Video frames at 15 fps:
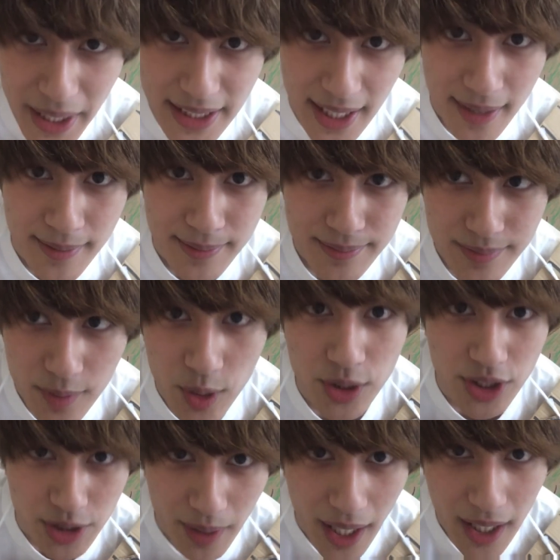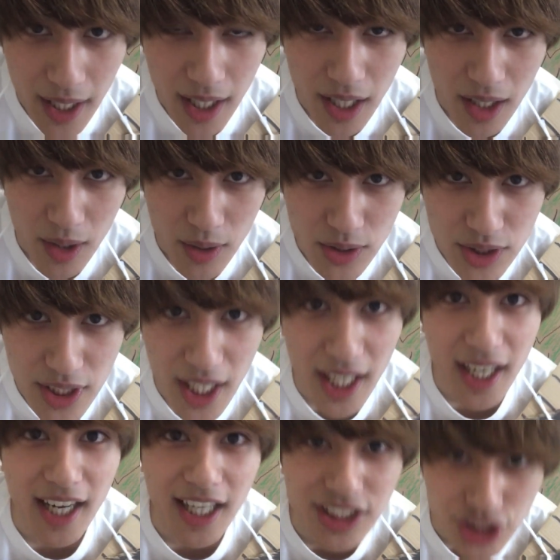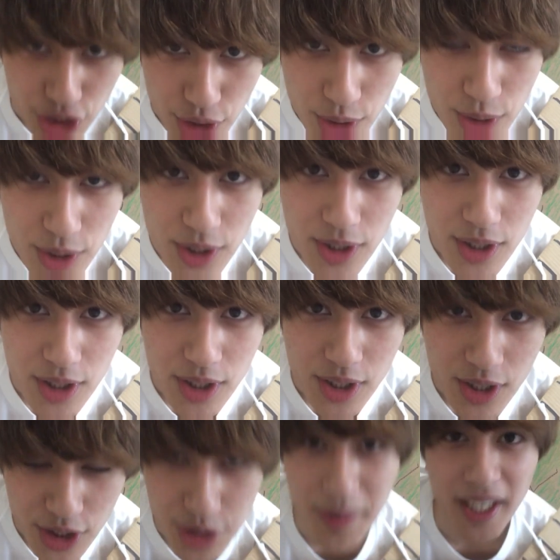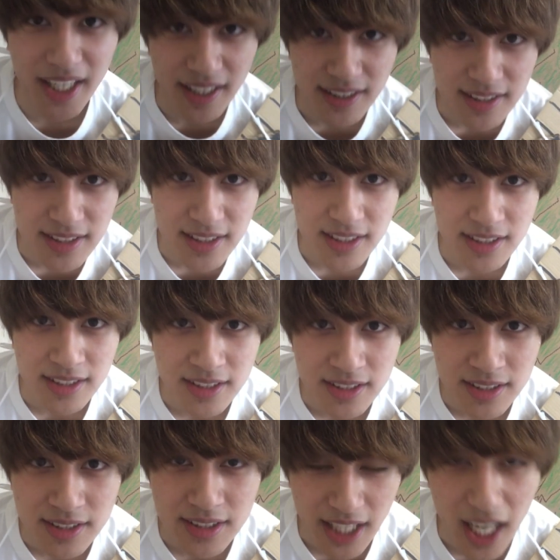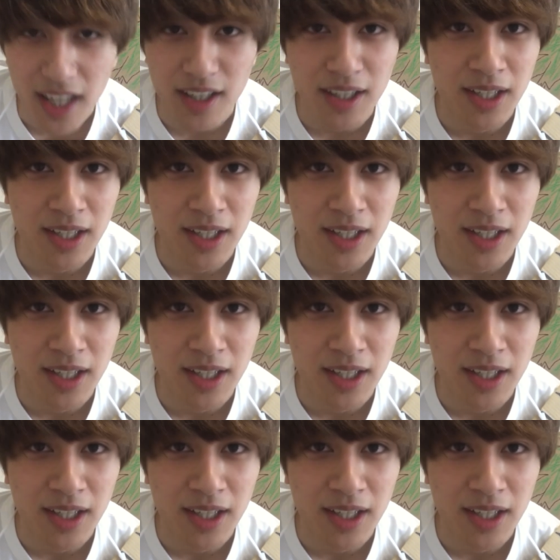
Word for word: 皆さんこんにちはおうちで漢字小島健いや